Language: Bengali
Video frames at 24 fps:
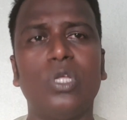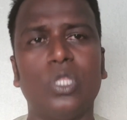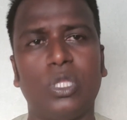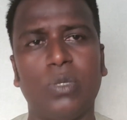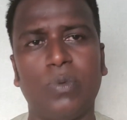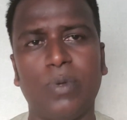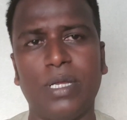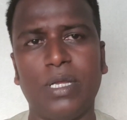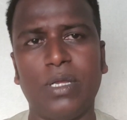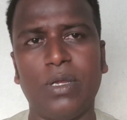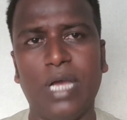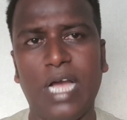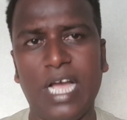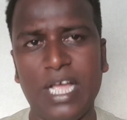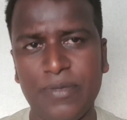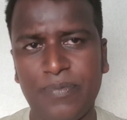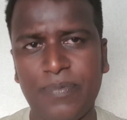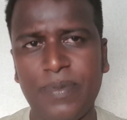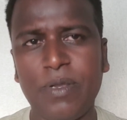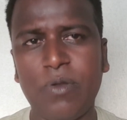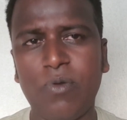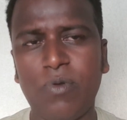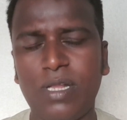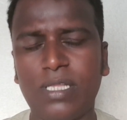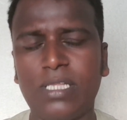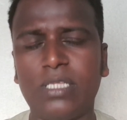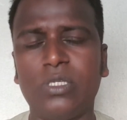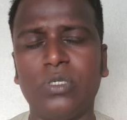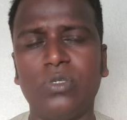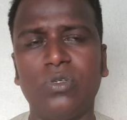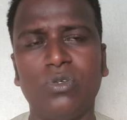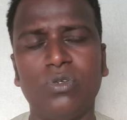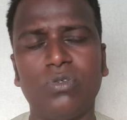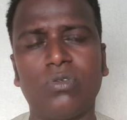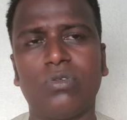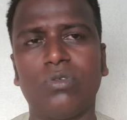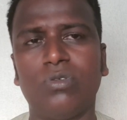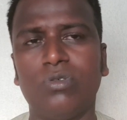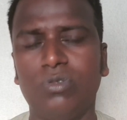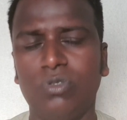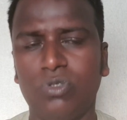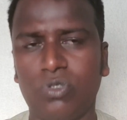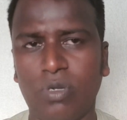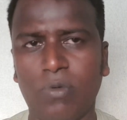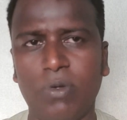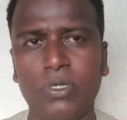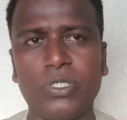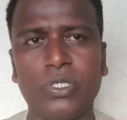তবে আইপি হোল্ডারদের জন্য একটু
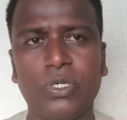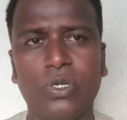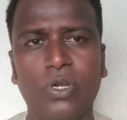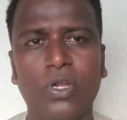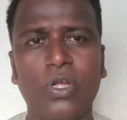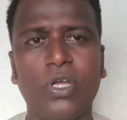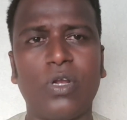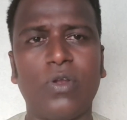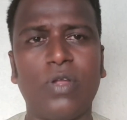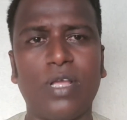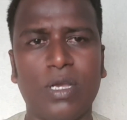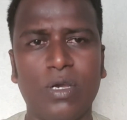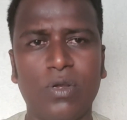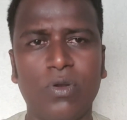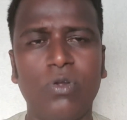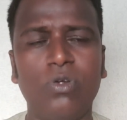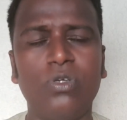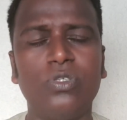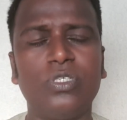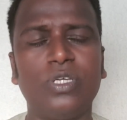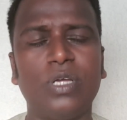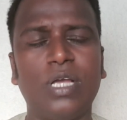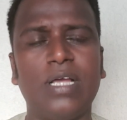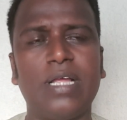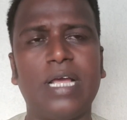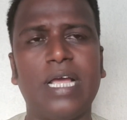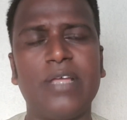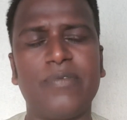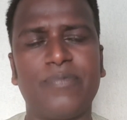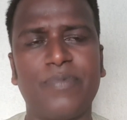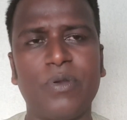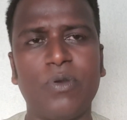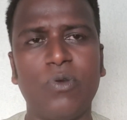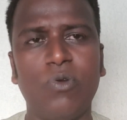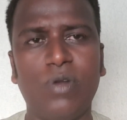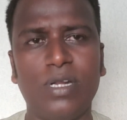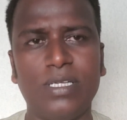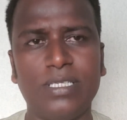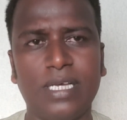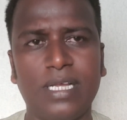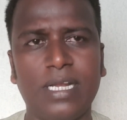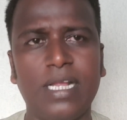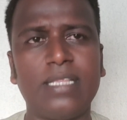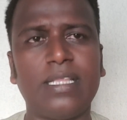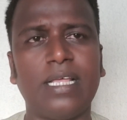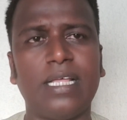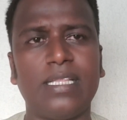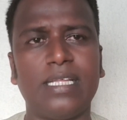সমস্যা হয়ে গেল এখনও যে আইপি হোল্ডার
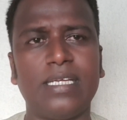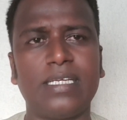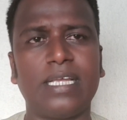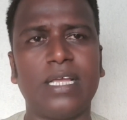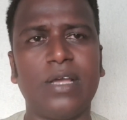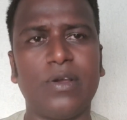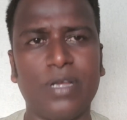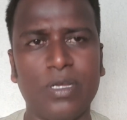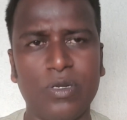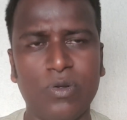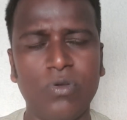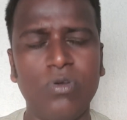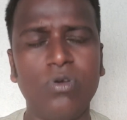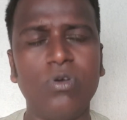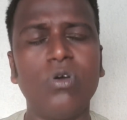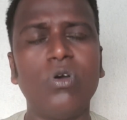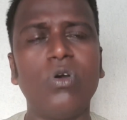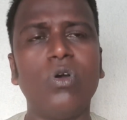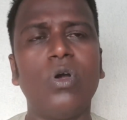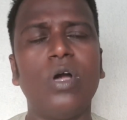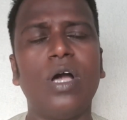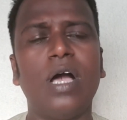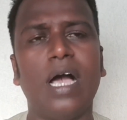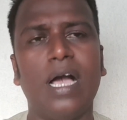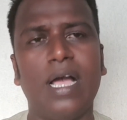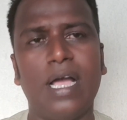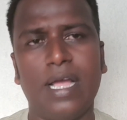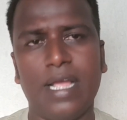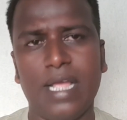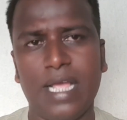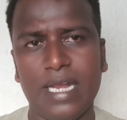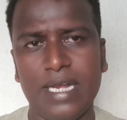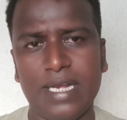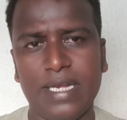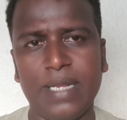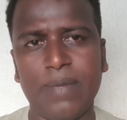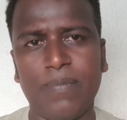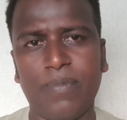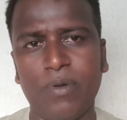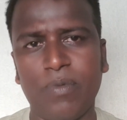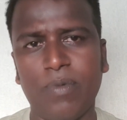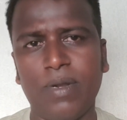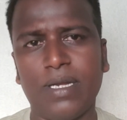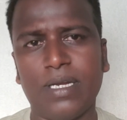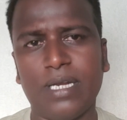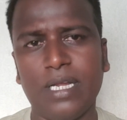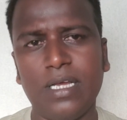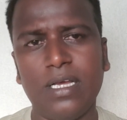যারা তাদেরকে এখনও এন্ট্রি
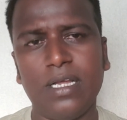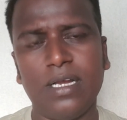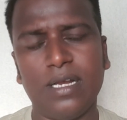অ্যাপ্রুভালটা